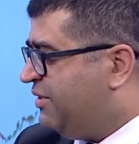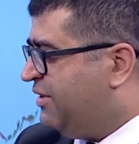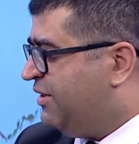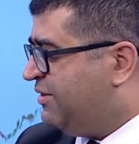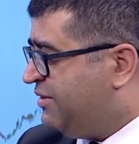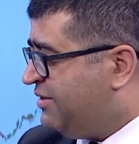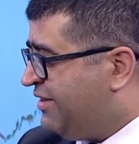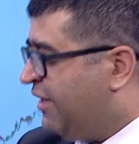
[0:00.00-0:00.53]

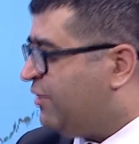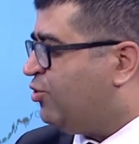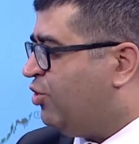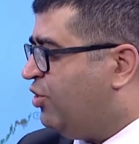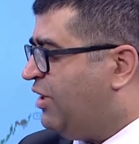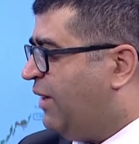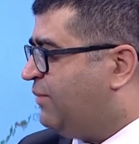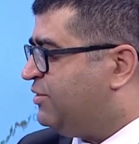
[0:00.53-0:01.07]

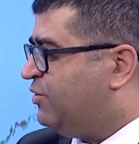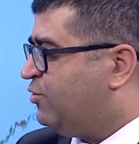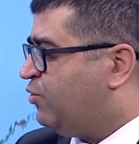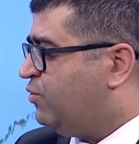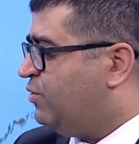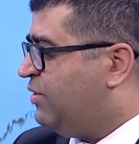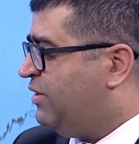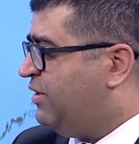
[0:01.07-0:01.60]
sektörün nabzını
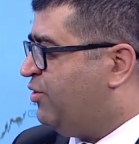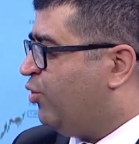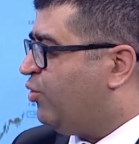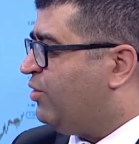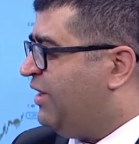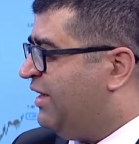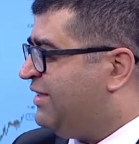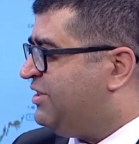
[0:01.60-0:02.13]
e,
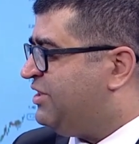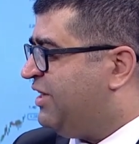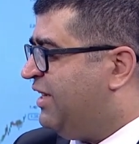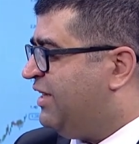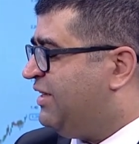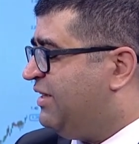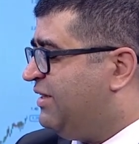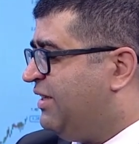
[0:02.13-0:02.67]
yoklayan
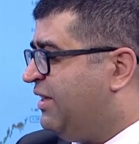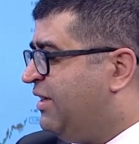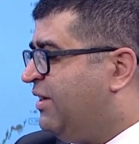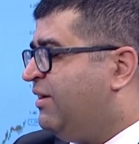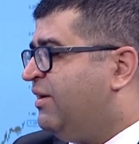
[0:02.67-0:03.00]
kişilerden de